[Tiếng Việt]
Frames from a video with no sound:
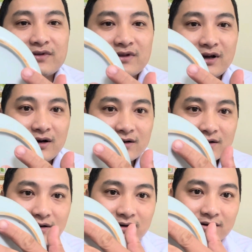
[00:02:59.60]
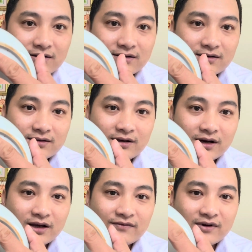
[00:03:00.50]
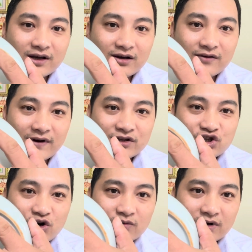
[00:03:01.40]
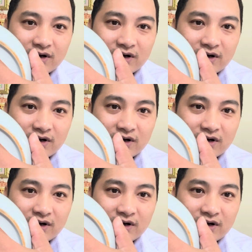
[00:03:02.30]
đó những cái cái cái vành trôn uh,